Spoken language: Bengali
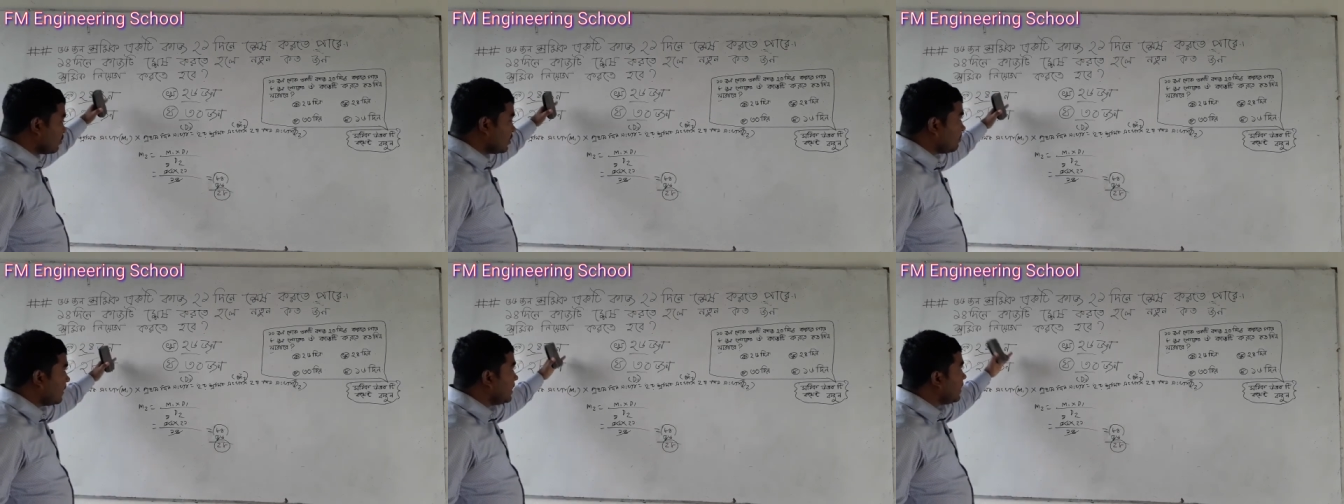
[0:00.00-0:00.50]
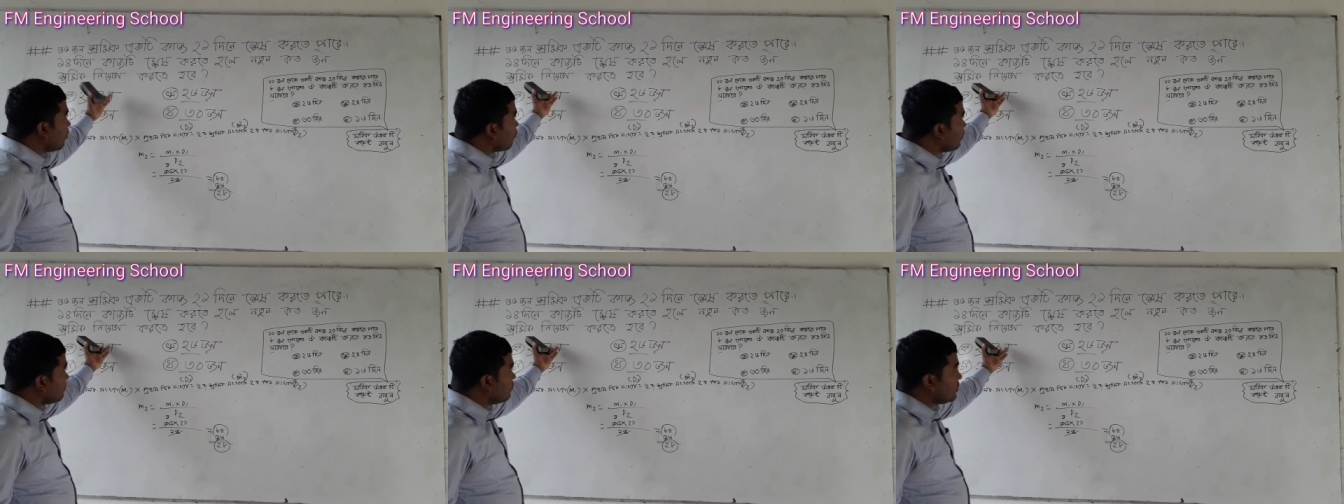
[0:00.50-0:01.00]
করতে পারি এই
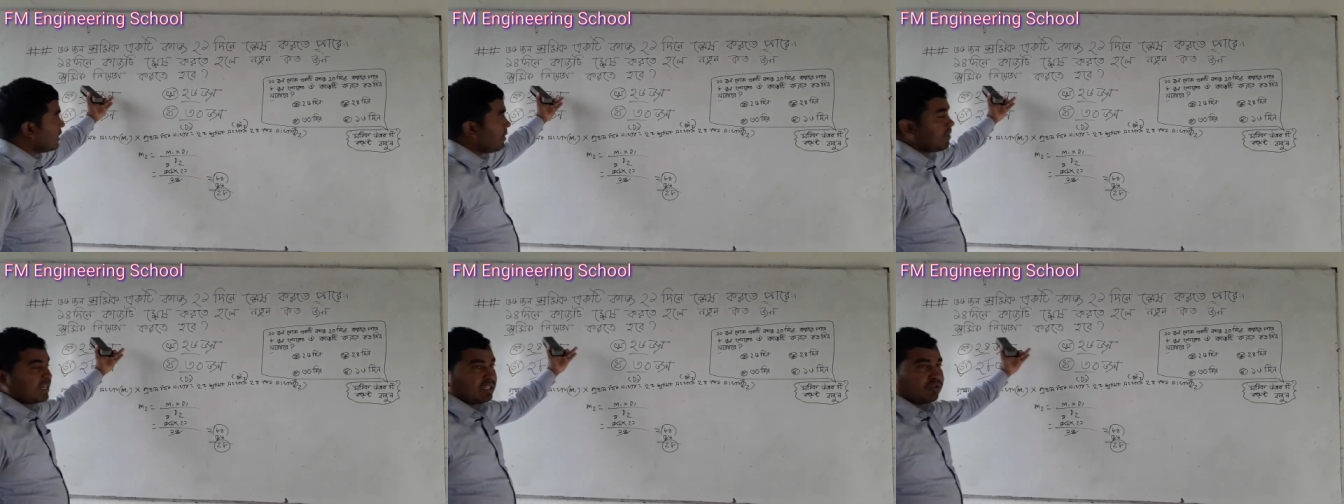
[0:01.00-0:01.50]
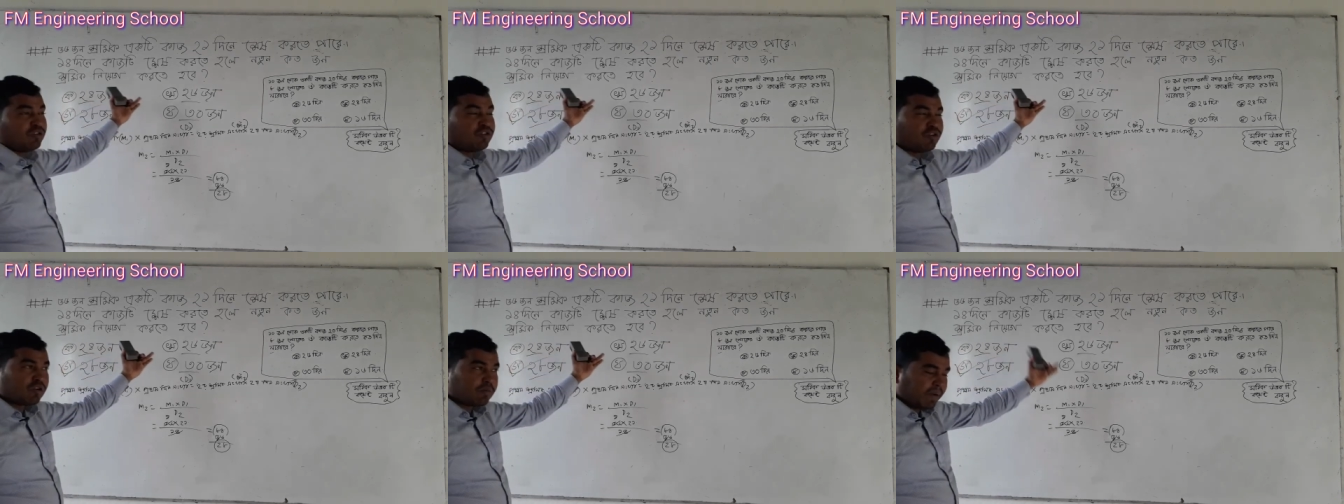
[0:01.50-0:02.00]
অঙ্কটি বুঝলে আমরা আশা করি অন্য
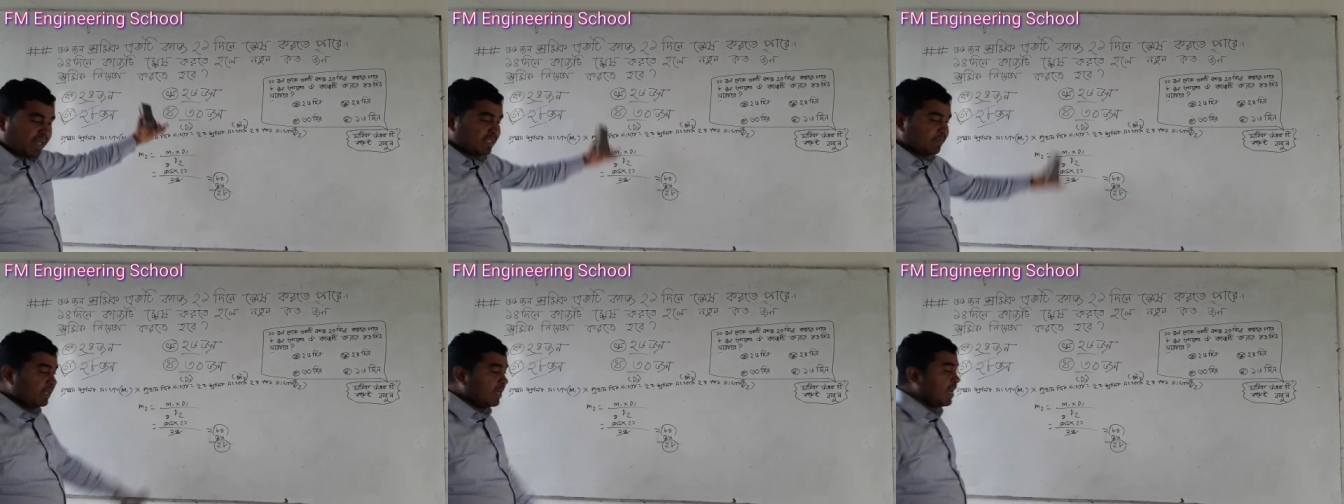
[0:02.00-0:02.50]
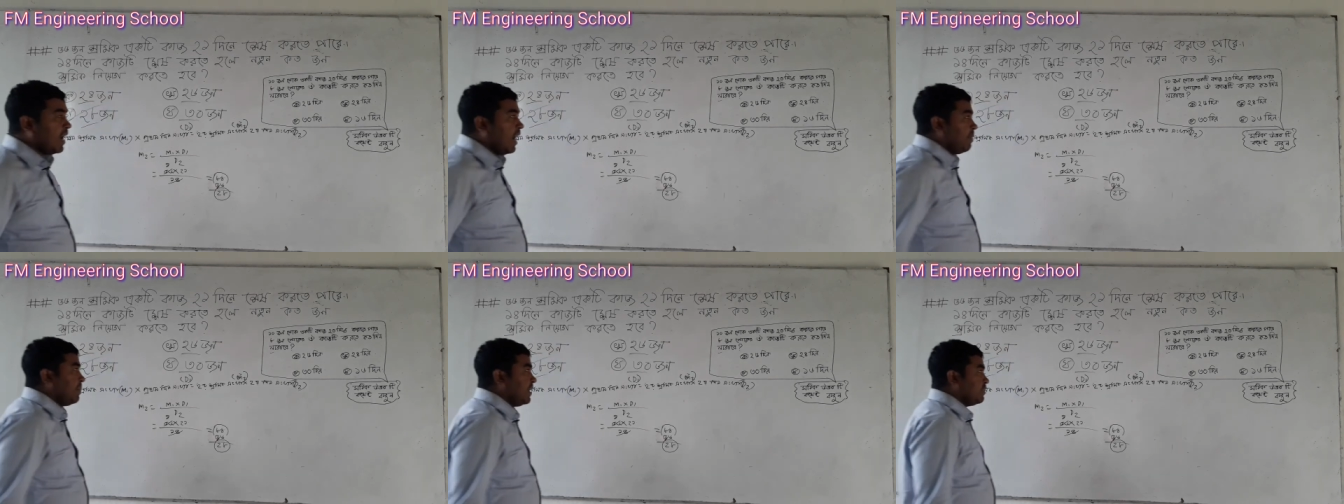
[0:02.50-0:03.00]
অঙ্ক পারা যাবে
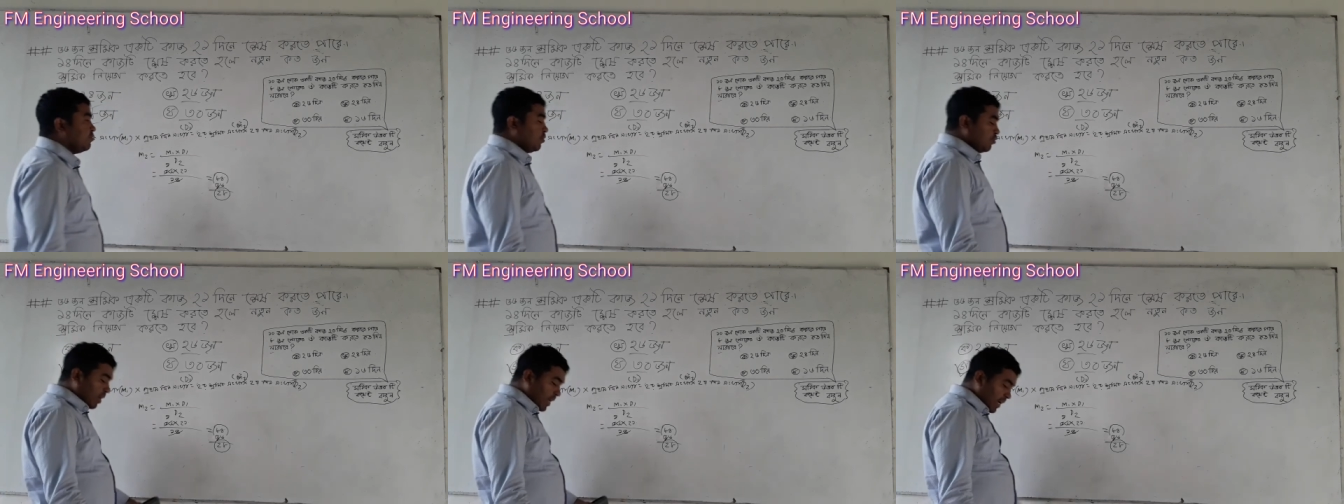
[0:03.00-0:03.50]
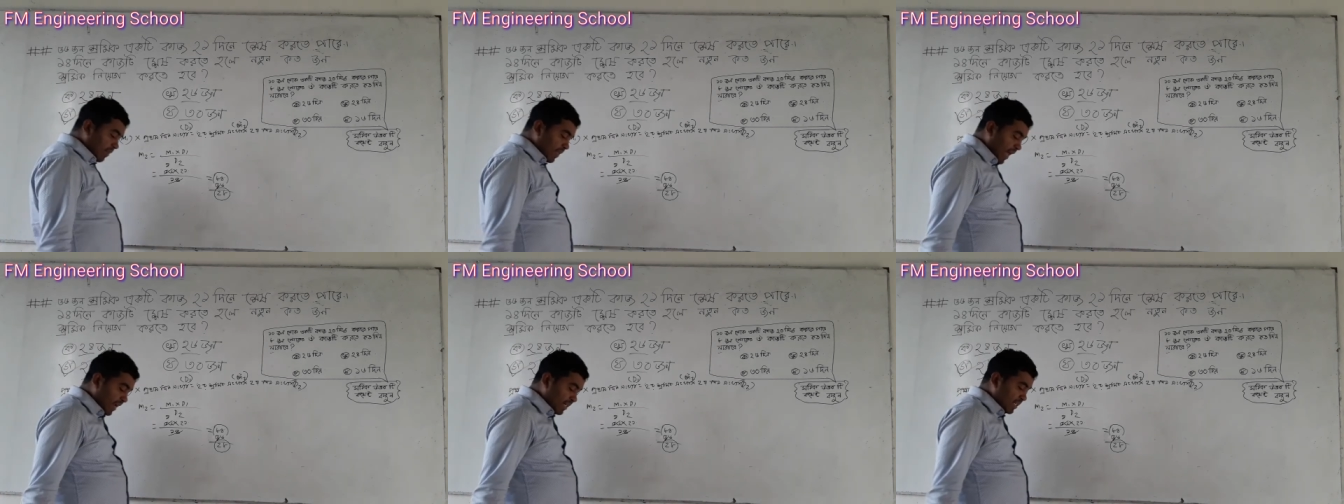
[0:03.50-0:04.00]
আমরা এত বন্ধুরা এখানে
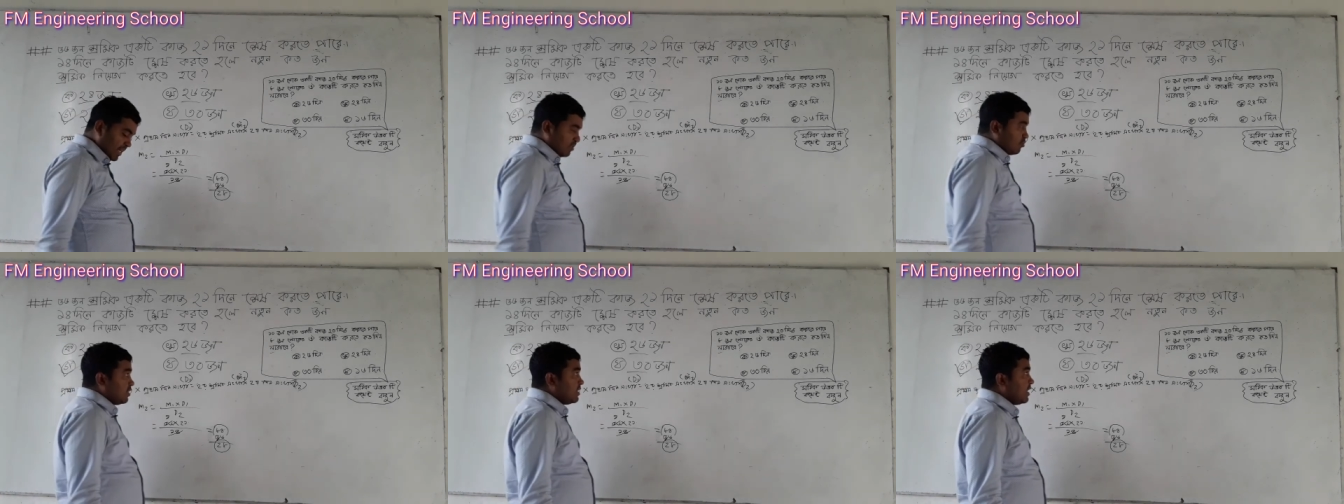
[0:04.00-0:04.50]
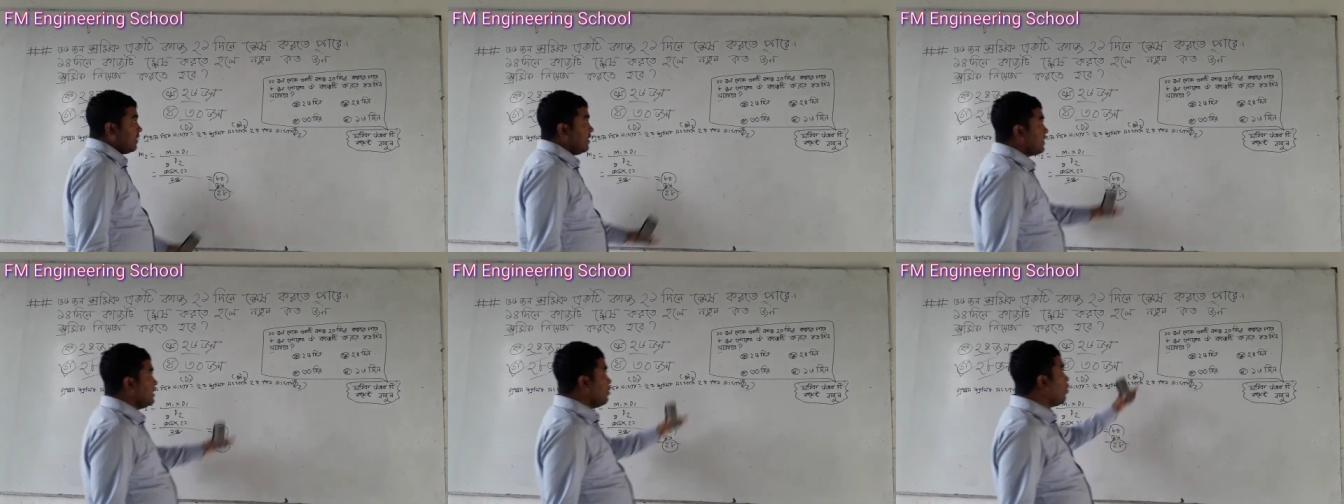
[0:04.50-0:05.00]
আরেকটি কাজ করেছি এখানে
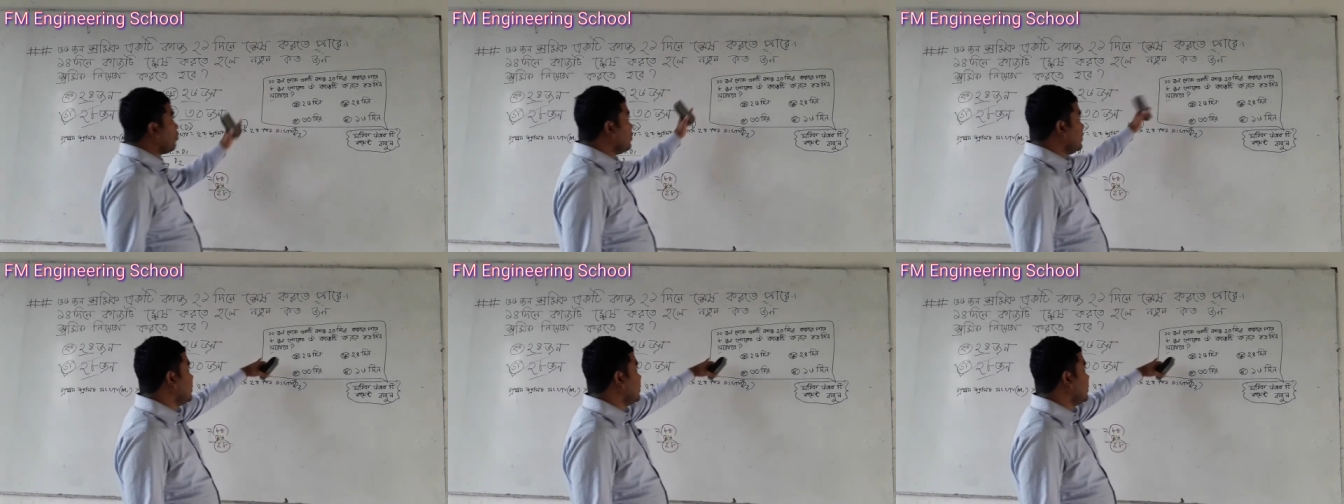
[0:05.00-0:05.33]
একটি অঙ্ক দিয়ে